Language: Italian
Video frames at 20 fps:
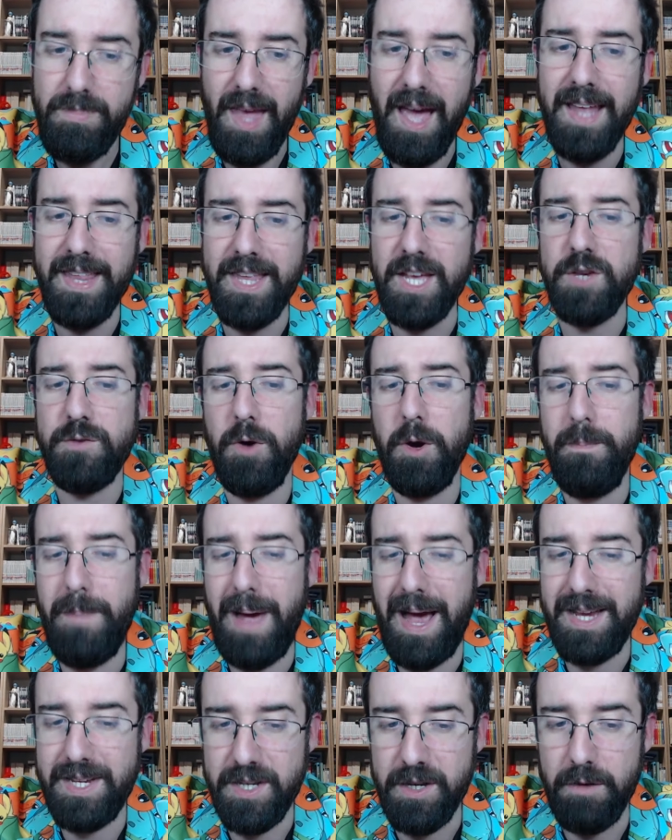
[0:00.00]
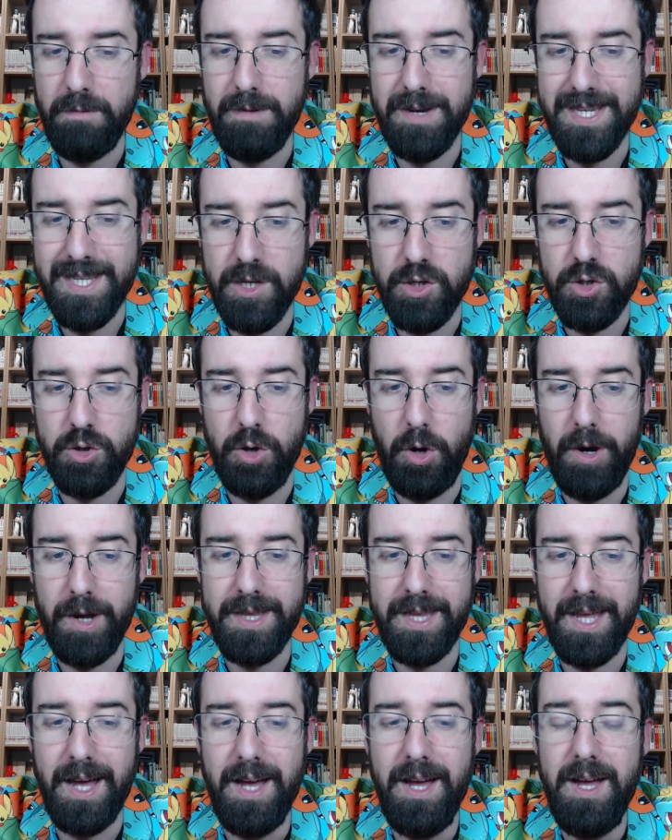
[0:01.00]
a trasformarsi in questa
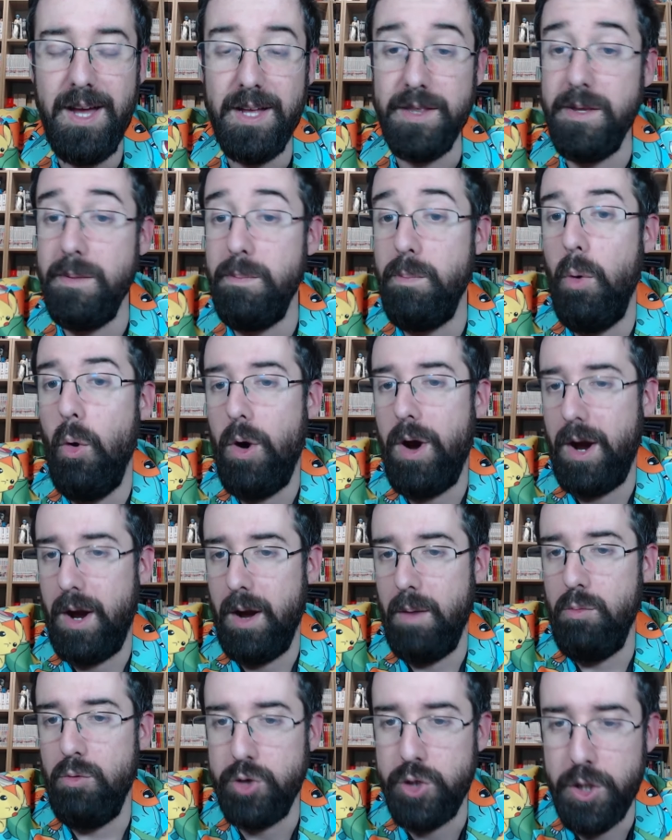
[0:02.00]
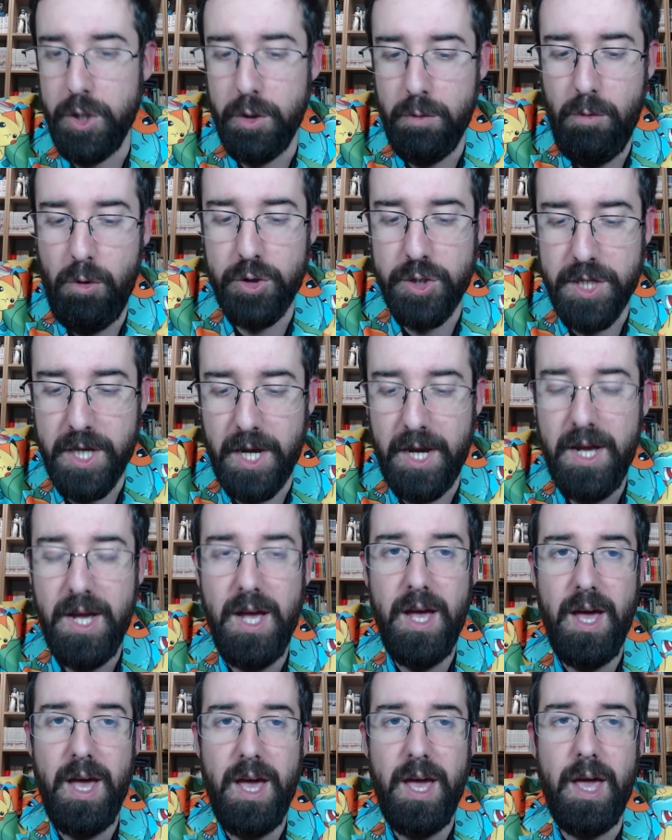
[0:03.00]
sorta di bocca mostruosa
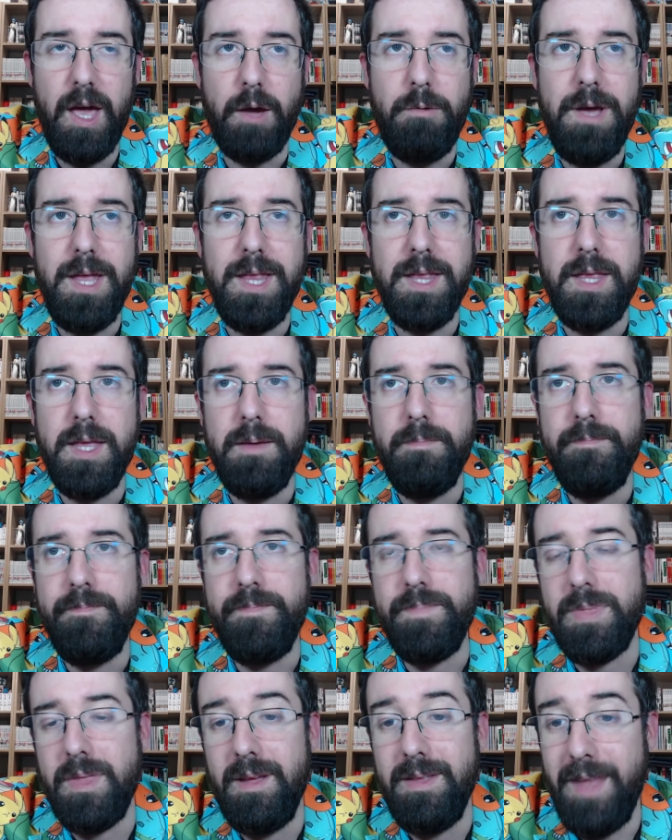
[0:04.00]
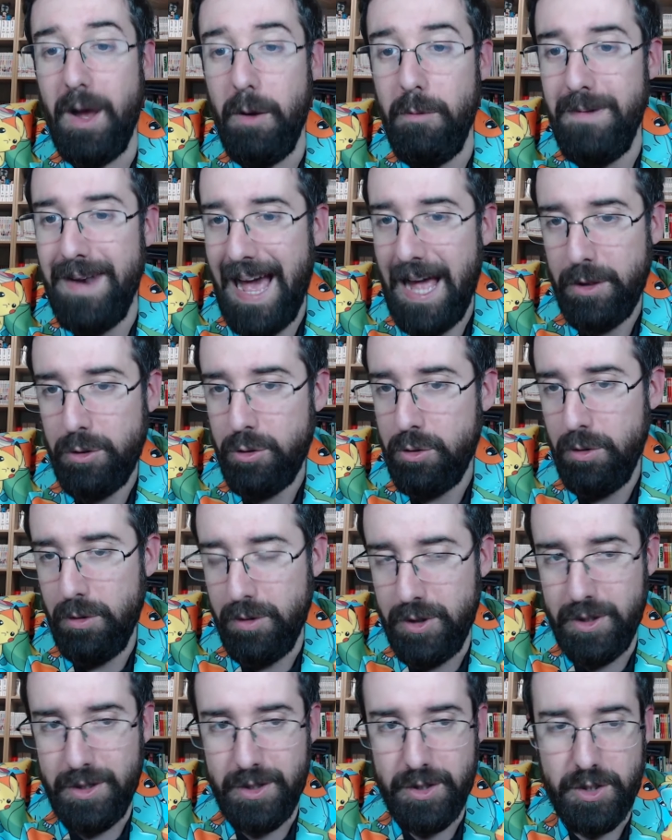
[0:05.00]
e quindi da un lato
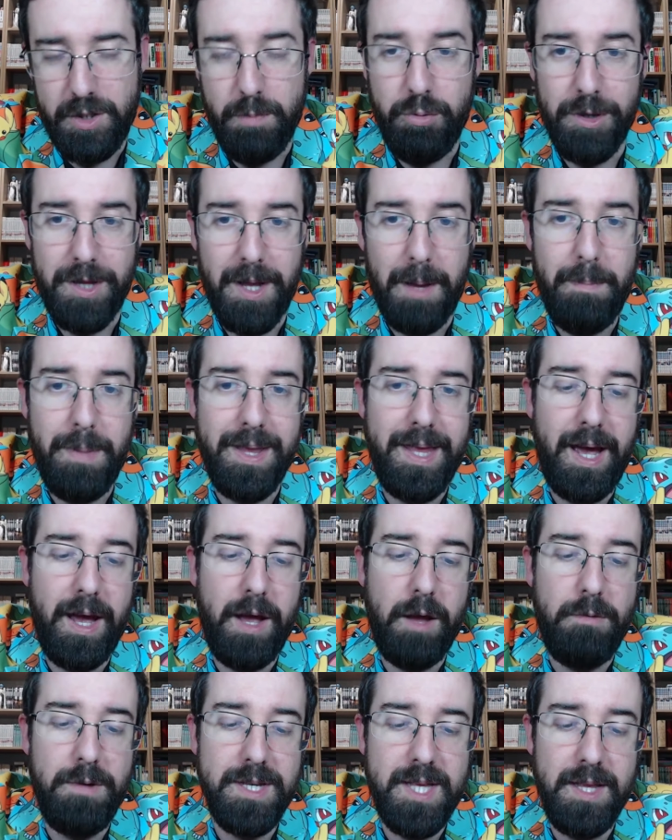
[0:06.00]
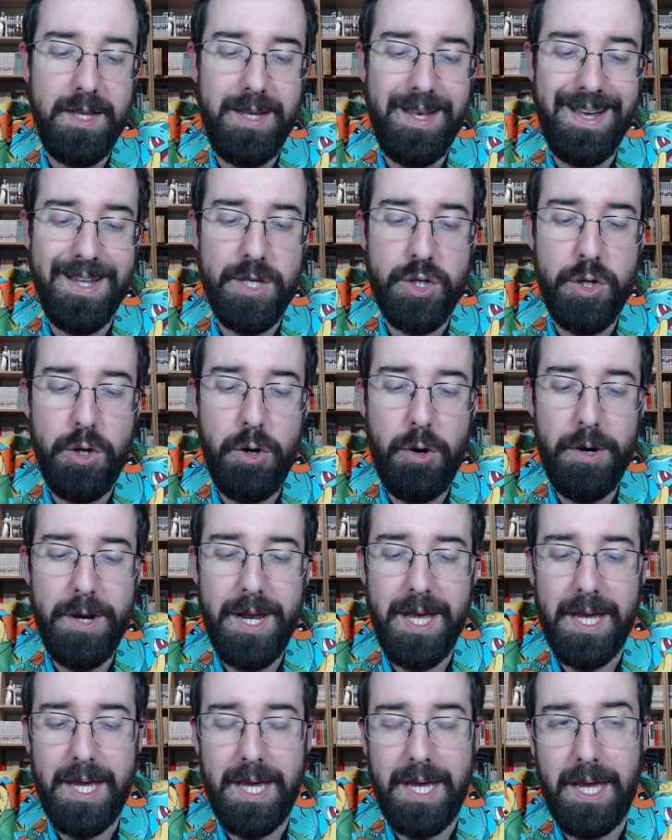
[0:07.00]
eh, si potrebbe andare in questa
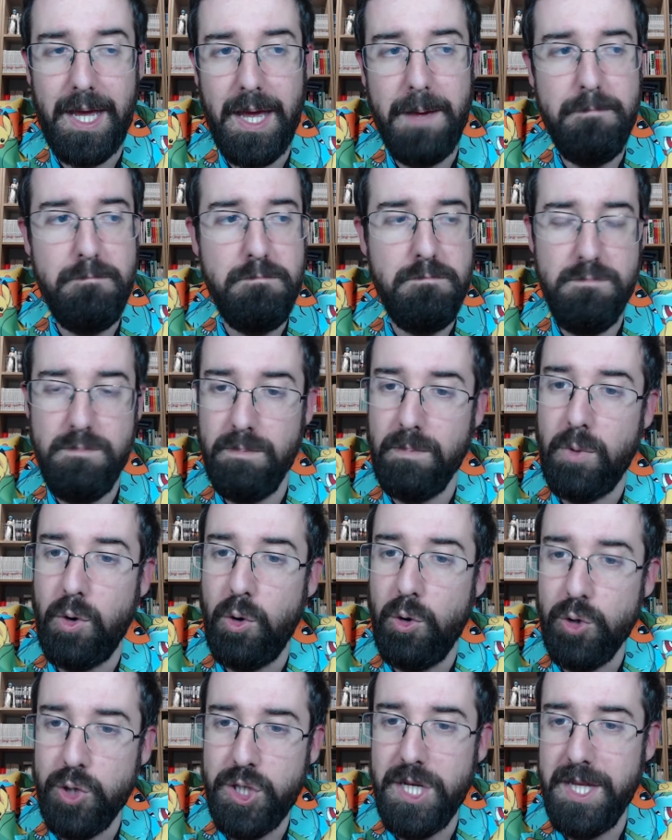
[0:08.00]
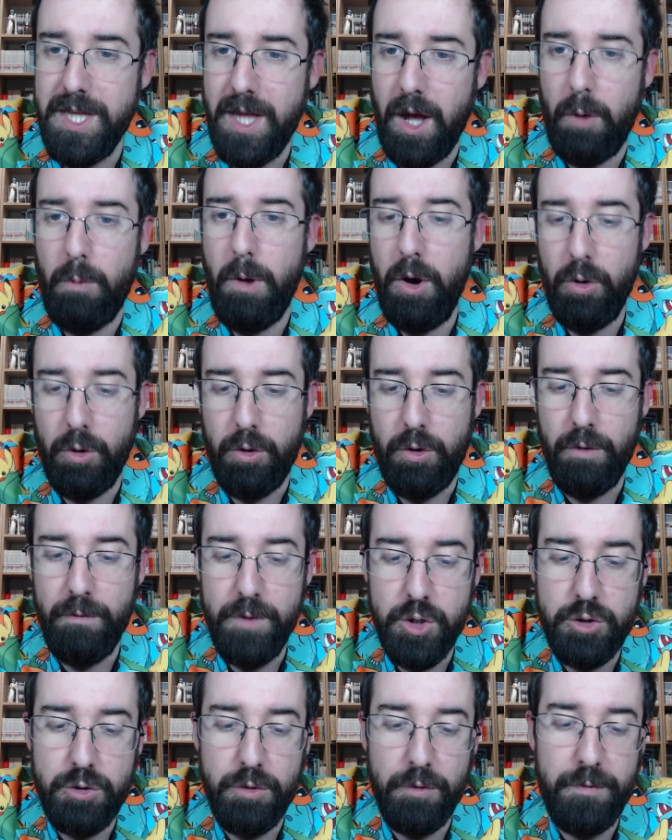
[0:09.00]
direzione che così da quello che ho
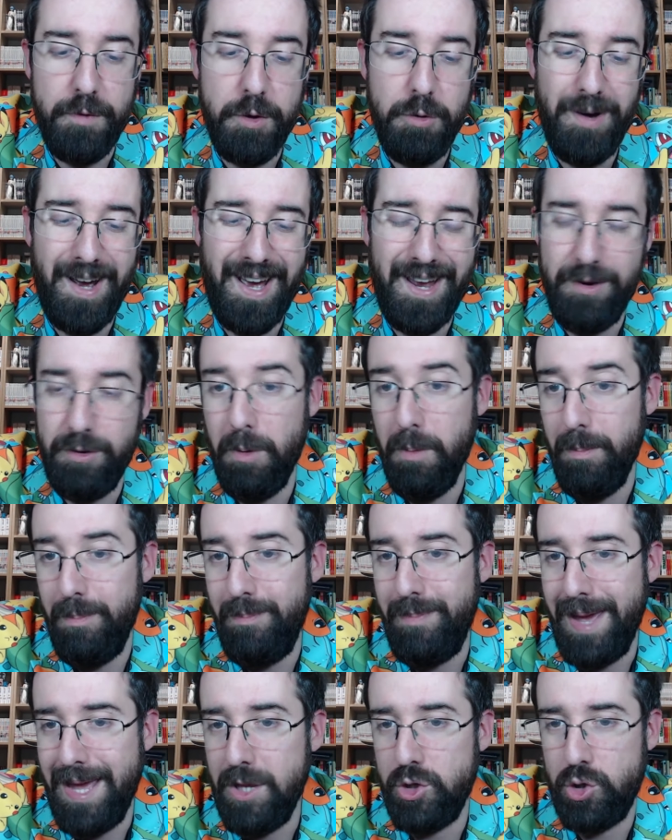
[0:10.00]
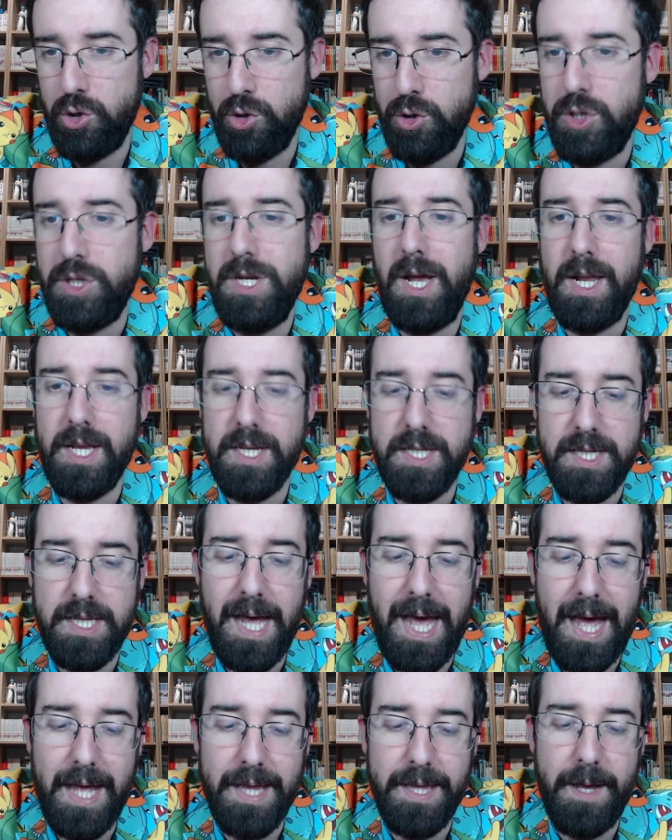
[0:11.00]
visto finora non penso sia la
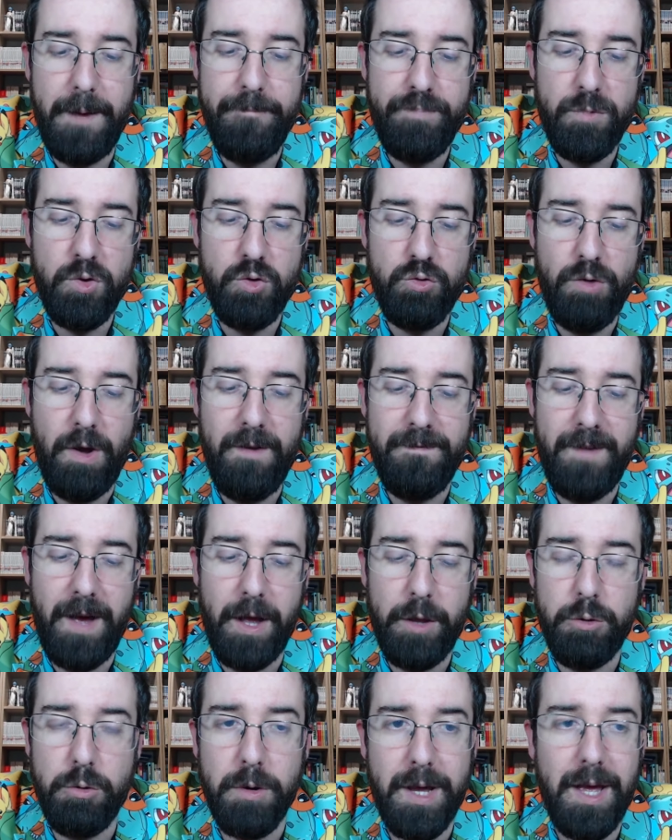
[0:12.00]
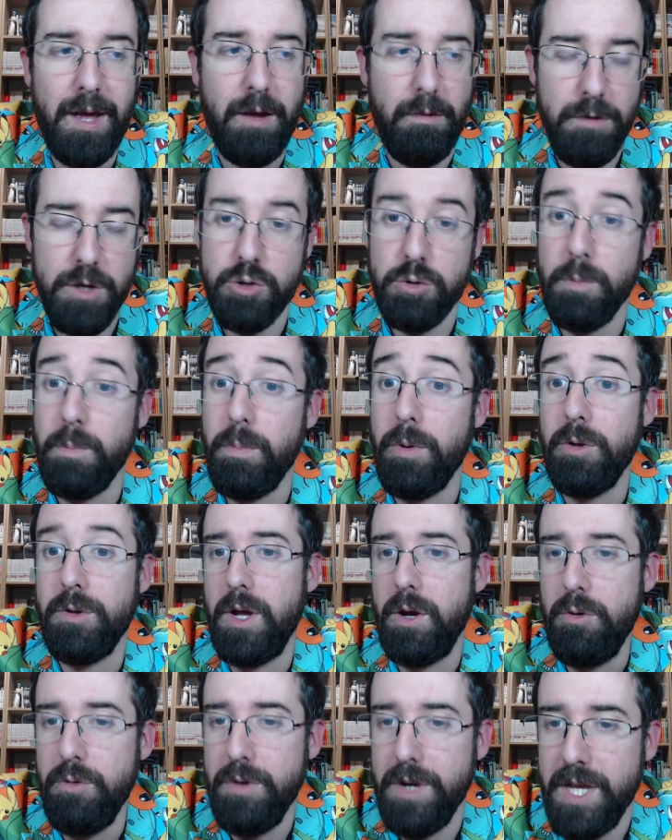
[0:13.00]
strada, cioè il fatto che questo
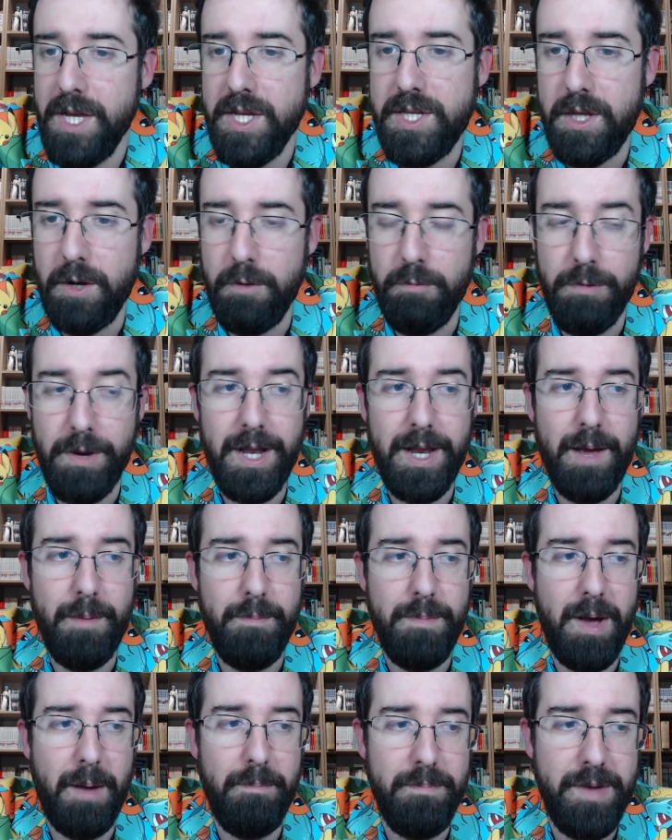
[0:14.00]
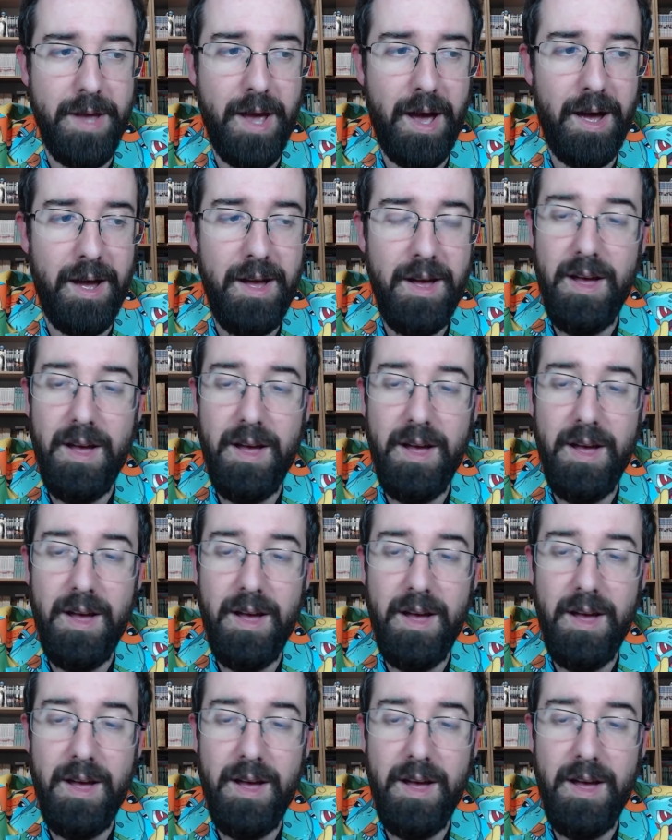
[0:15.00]
protagonista, William, abbia